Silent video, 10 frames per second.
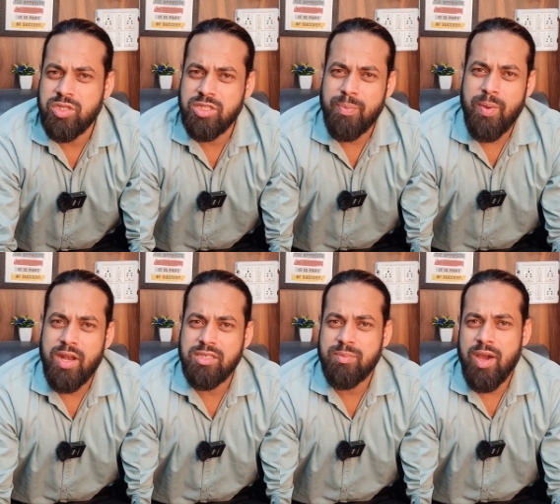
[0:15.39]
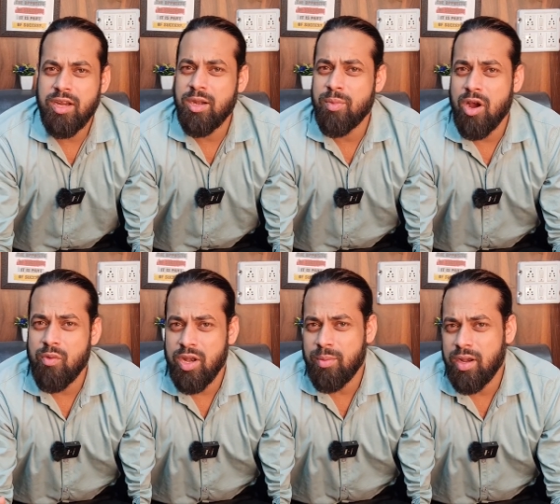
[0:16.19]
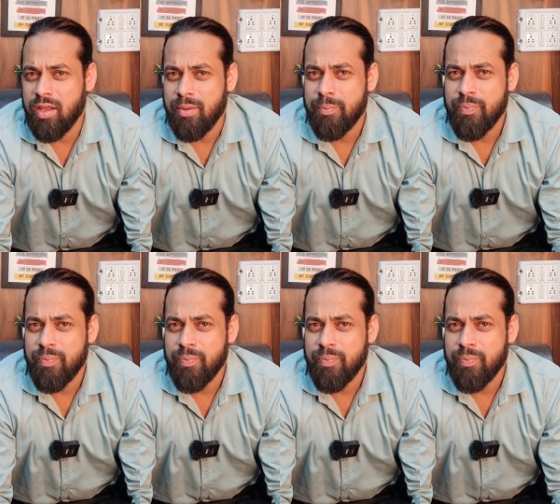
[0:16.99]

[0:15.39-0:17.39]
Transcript: चीज़ें पहले से मार्केट में अवेलेबल है